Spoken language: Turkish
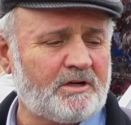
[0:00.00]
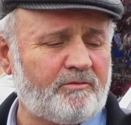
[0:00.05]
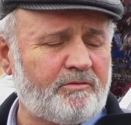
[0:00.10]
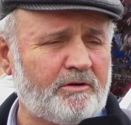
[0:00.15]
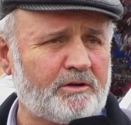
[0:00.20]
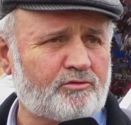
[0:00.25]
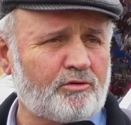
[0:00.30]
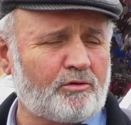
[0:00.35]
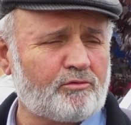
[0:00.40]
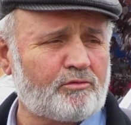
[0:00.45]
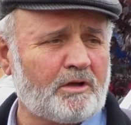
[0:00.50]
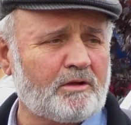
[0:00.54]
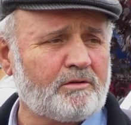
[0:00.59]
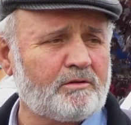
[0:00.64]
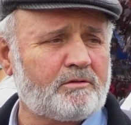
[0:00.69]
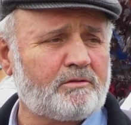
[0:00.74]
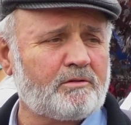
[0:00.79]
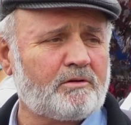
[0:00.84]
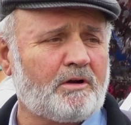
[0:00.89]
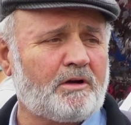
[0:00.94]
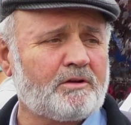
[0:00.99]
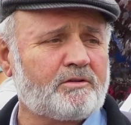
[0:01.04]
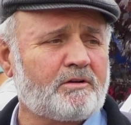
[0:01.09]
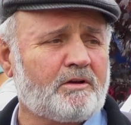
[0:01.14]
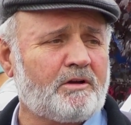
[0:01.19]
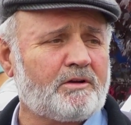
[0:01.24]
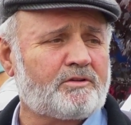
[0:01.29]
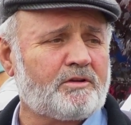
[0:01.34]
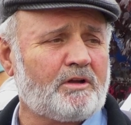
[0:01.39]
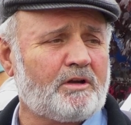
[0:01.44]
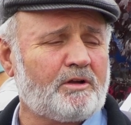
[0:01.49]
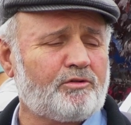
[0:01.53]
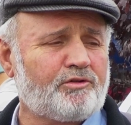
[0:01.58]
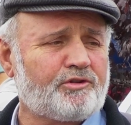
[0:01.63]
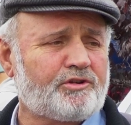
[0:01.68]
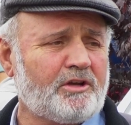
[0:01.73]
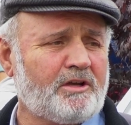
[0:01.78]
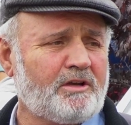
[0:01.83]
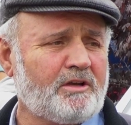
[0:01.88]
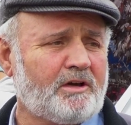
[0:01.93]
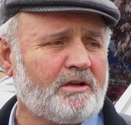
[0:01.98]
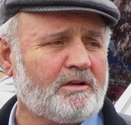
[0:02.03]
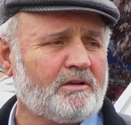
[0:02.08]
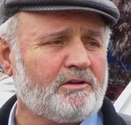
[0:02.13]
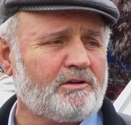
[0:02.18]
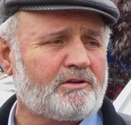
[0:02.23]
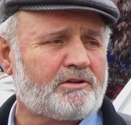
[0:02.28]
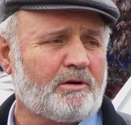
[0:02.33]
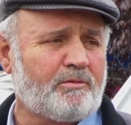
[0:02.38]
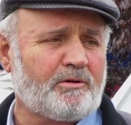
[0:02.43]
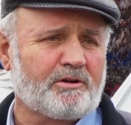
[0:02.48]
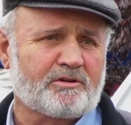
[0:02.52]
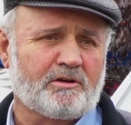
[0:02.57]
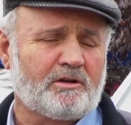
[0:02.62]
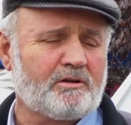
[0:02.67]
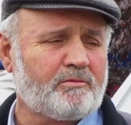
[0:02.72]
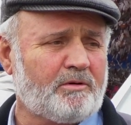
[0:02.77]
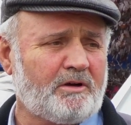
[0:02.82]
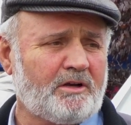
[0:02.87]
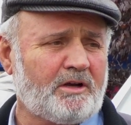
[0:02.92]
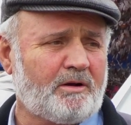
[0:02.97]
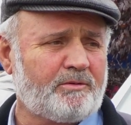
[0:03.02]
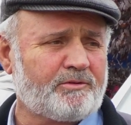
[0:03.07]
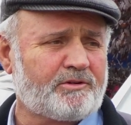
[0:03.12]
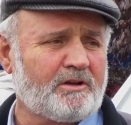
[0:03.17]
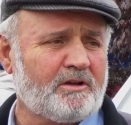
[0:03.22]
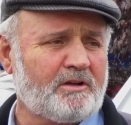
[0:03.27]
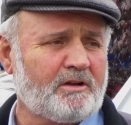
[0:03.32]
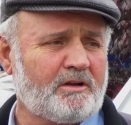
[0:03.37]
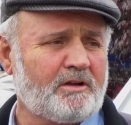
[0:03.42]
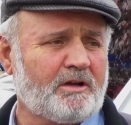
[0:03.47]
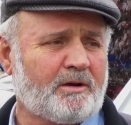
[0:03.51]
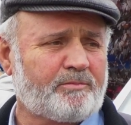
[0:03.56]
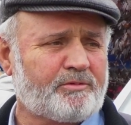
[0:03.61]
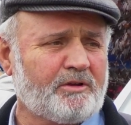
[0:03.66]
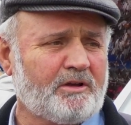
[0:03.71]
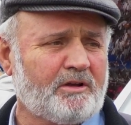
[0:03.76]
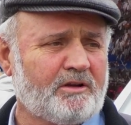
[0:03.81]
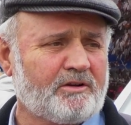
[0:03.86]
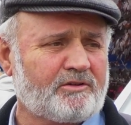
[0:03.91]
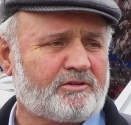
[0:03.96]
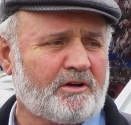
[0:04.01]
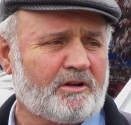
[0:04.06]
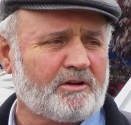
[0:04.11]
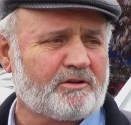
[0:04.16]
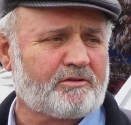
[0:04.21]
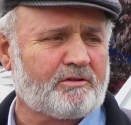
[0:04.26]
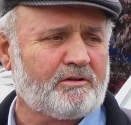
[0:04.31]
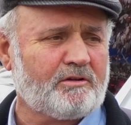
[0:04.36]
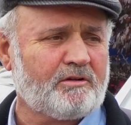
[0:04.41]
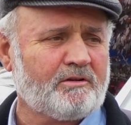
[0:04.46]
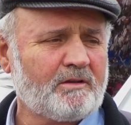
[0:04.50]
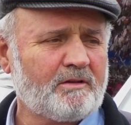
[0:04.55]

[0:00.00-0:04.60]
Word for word: Zafer Çok'tan kaç, kaç senedir şey yani ilçe başkanı bayağı bir şeyler yaptı yani çalıştı.